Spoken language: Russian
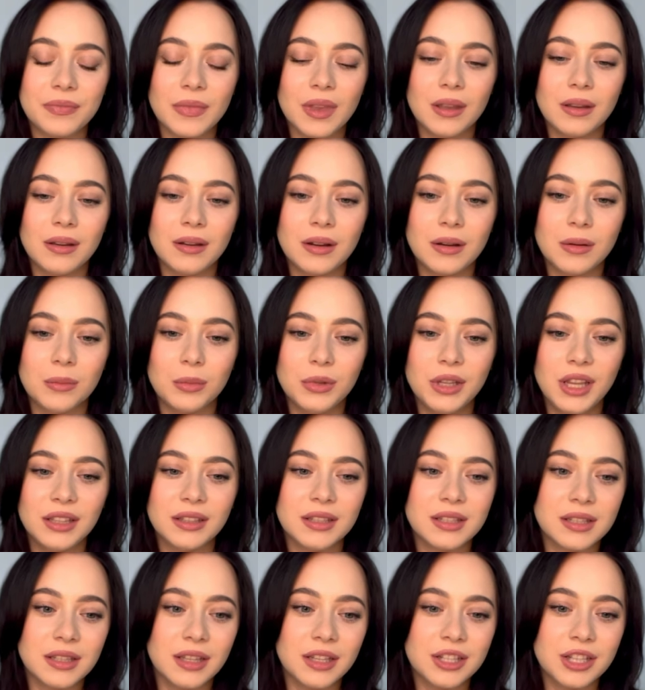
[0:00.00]
э, мне
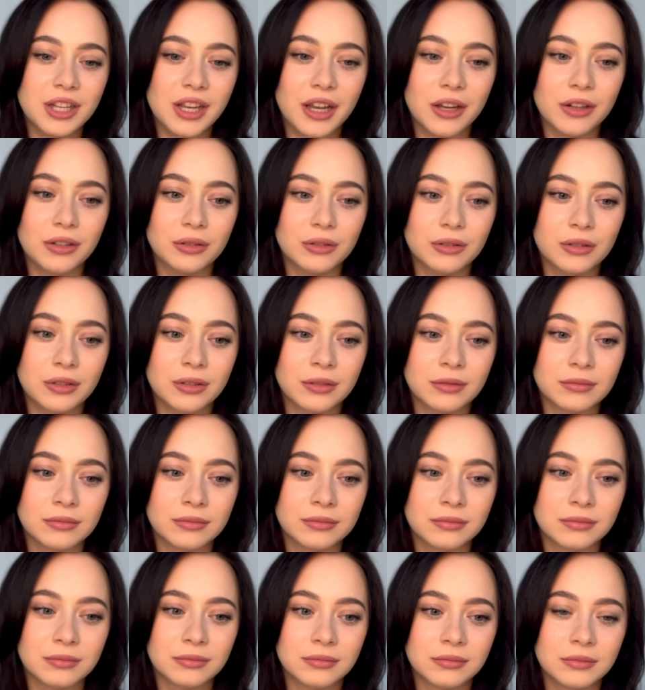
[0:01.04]
назначают
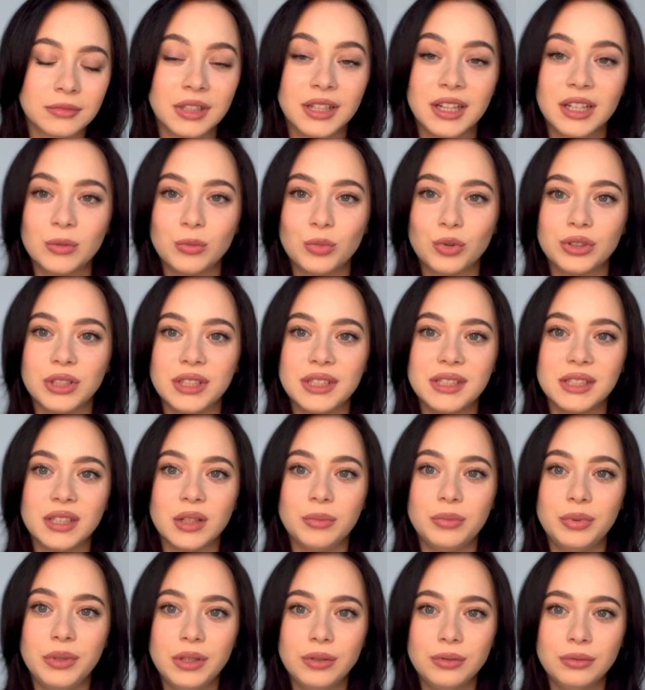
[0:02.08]

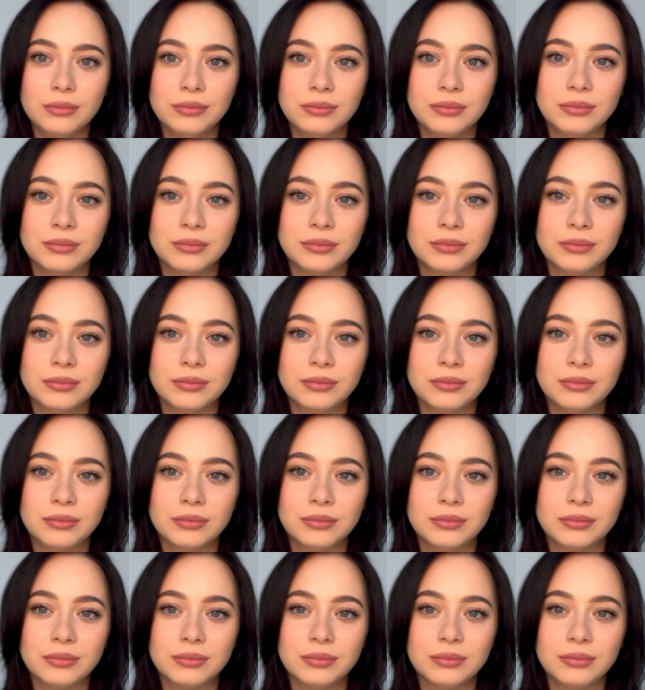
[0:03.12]
гормонотерапию.